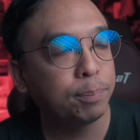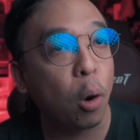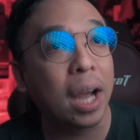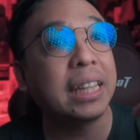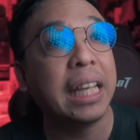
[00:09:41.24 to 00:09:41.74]
ป
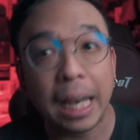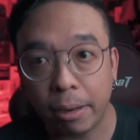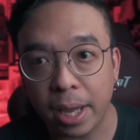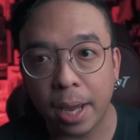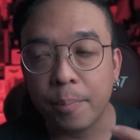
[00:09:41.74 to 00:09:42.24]
กติแล้
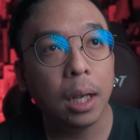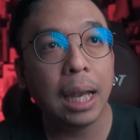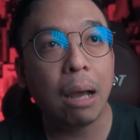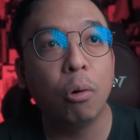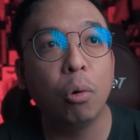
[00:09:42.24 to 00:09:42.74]
วเนี่ย
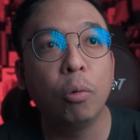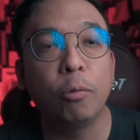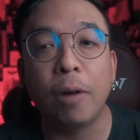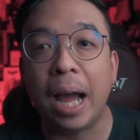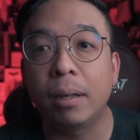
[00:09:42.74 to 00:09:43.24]
เรา
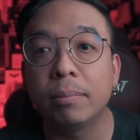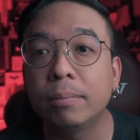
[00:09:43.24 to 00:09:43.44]
ฟัง